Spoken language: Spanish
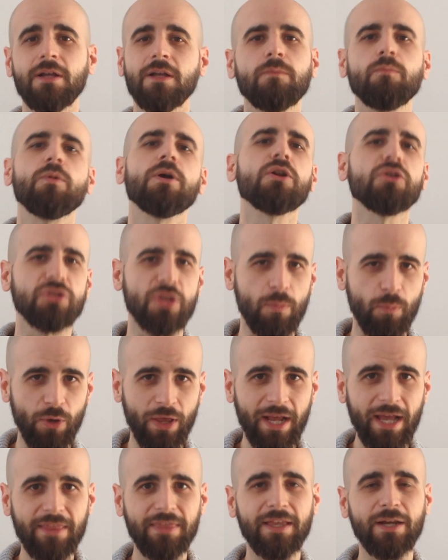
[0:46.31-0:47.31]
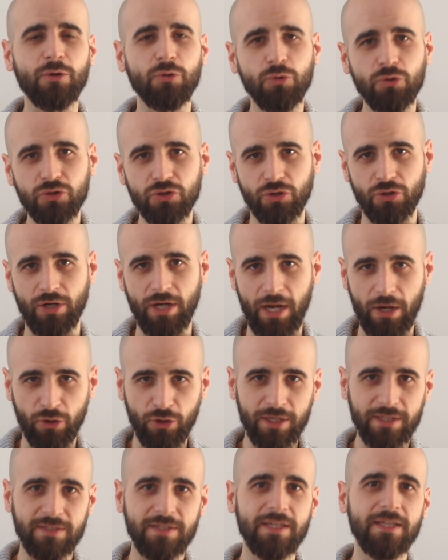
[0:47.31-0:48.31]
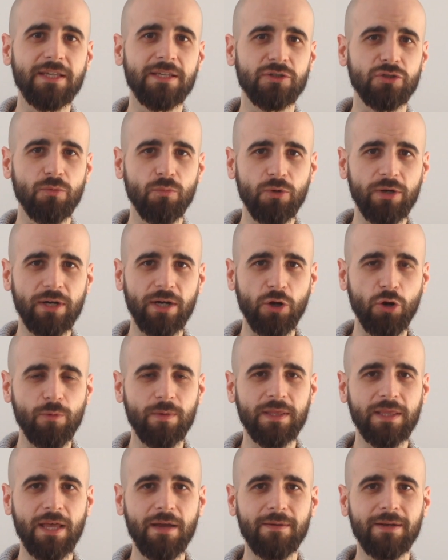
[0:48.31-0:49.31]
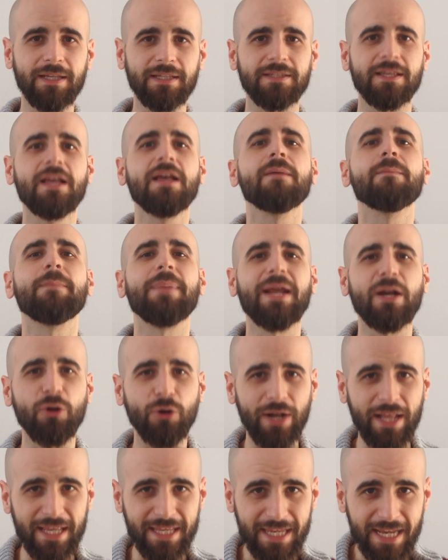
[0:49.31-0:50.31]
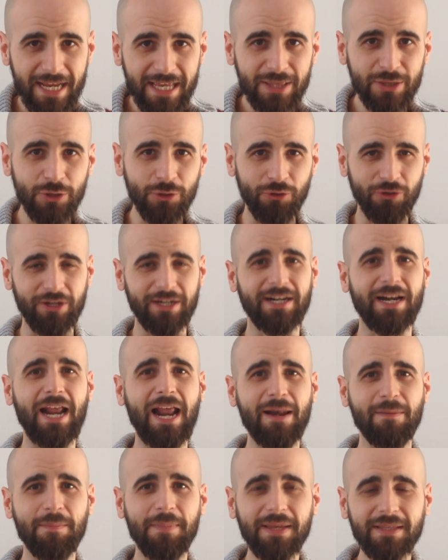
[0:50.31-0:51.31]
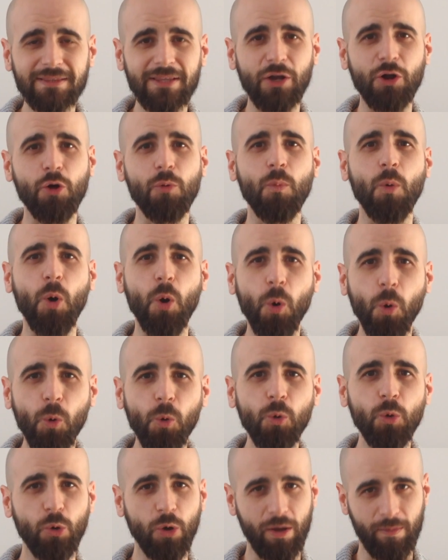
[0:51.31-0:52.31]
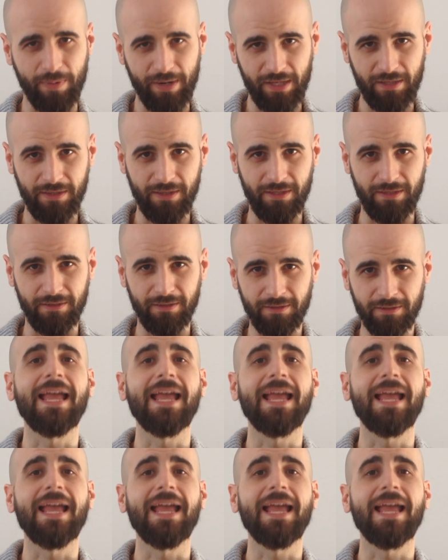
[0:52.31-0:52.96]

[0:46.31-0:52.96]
Bueno, se pueden hacer cursos, claro que sí, son muy recomendables, pero leyendo es realmente como uno aprende.